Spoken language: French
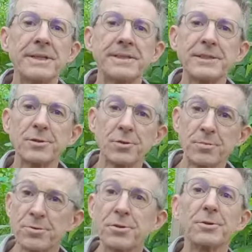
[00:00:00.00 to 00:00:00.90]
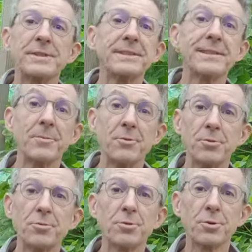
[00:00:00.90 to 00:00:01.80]
il existe plusieurs systèmes
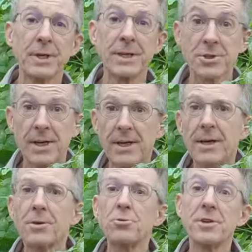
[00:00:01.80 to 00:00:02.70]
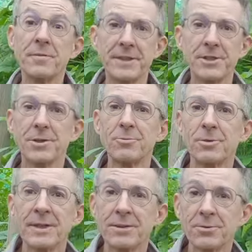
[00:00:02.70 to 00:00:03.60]
de tuteurage que j'avais déjà
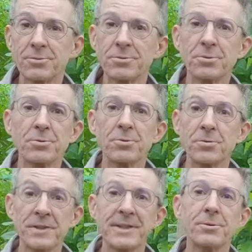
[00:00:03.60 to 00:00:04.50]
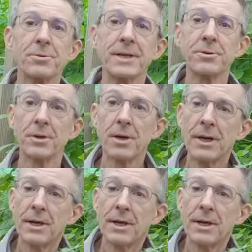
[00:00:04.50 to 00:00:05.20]
montré dans une autre vidéo d'ailleurs.